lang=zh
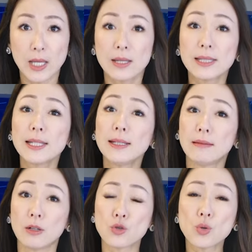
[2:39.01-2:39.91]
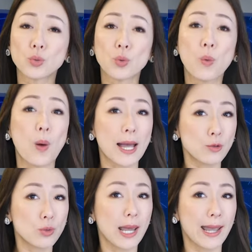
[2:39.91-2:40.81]
吸引了众多滑
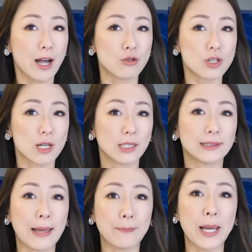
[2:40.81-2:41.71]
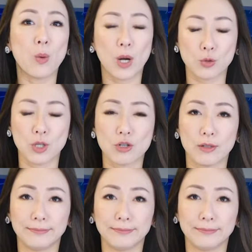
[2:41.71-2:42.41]
雪爱好者和单板滑雪者。